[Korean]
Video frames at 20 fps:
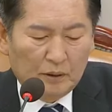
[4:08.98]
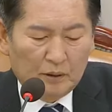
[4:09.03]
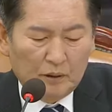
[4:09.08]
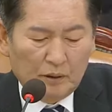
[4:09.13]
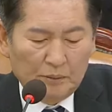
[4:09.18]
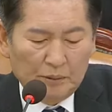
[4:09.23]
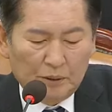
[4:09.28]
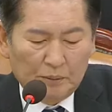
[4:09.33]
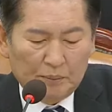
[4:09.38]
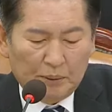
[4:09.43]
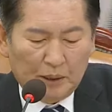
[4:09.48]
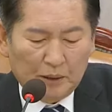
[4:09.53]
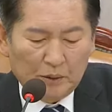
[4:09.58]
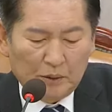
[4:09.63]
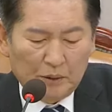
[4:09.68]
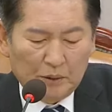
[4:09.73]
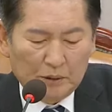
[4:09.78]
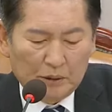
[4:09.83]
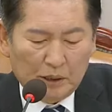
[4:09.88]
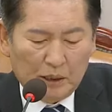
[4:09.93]
그러면
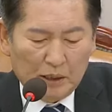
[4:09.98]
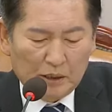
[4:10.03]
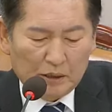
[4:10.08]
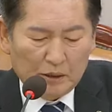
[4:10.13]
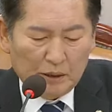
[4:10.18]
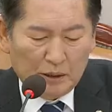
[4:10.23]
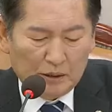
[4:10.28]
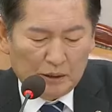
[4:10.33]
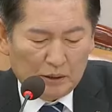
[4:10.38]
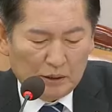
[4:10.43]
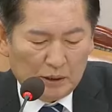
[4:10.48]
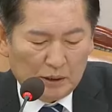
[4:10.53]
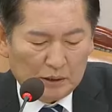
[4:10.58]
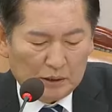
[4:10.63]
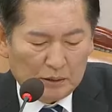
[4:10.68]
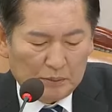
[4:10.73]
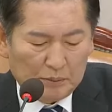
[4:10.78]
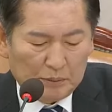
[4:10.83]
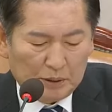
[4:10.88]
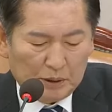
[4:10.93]
바로 의사일정에
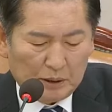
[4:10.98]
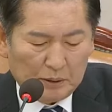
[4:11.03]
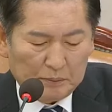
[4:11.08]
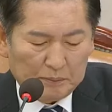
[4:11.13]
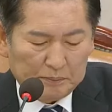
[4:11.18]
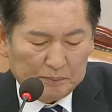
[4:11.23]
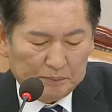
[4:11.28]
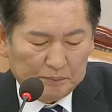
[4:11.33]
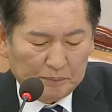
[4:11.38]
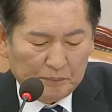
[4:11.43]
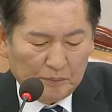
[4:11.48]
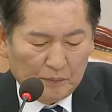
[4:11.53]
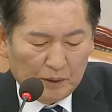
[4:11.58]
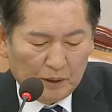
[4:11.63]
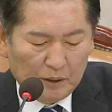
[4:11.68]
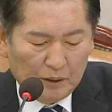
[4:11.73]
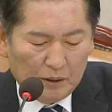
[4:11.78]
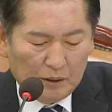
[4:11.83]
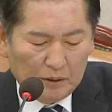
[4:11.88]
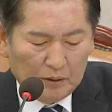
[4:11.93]
들어가겠습니다.
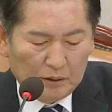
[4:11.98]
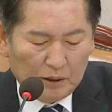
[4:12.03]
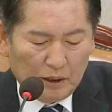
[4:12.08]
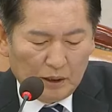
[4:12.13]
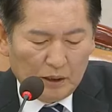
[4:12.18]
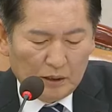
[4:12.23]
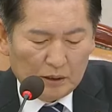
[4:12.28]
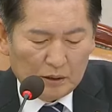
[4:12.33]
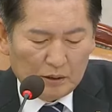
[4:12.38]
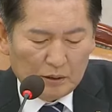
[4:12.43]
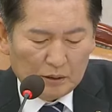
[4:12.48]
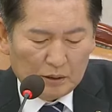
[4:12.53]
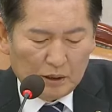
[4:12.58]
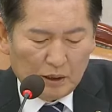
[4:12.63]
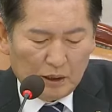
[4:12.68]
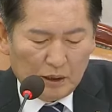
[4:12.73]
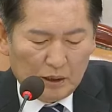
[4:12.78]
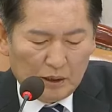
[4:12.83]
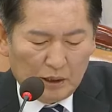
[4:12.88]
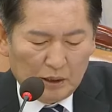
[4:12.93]
의사 일정
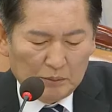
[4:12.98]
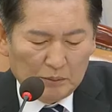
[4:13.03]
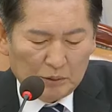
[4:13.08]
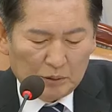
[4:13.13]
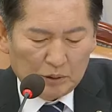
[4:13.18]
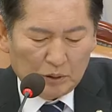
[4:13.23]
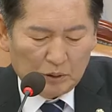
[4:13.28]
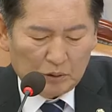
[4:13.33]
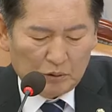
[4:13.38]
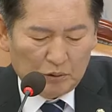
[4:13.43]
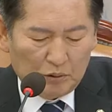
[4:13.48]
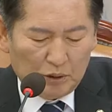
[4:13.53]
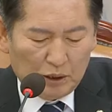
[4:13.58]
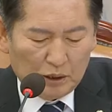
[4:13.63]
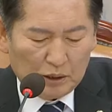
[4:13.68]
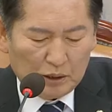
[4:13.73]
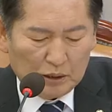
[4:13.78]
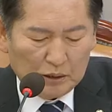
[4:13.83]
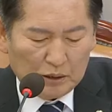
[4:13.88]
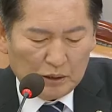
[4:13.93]
제1항부터
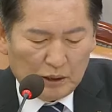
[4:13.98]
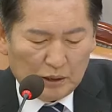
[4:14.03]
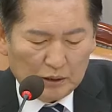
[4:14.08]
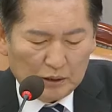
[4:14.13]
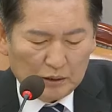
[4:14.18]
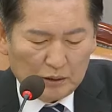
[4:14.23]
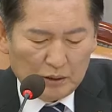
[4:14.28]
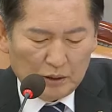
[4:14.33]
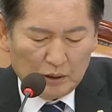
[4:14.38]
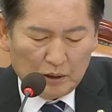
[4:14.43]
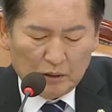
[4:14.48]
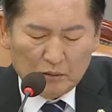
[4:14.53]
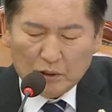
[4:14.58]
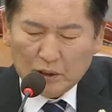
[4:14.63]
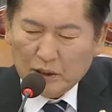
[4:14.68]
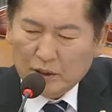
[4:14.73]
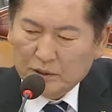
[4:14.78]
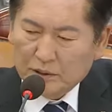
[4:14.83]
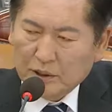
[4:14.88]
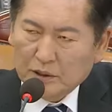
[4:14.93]
9항까지 안건을
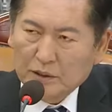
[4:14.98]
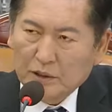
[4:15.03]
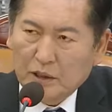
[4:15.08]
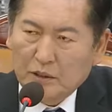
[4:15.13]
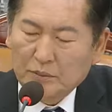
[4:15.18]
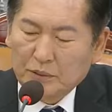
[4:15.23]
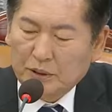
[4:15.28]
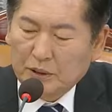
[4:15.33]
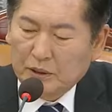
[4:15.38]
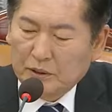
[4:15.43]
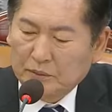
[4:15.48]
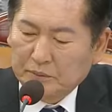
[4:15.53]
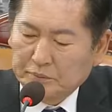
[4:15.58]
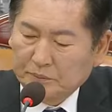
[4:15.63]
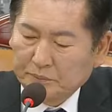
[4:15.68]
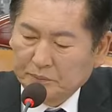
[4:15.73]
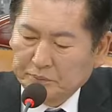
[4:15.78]
일괄하여 상정합니다.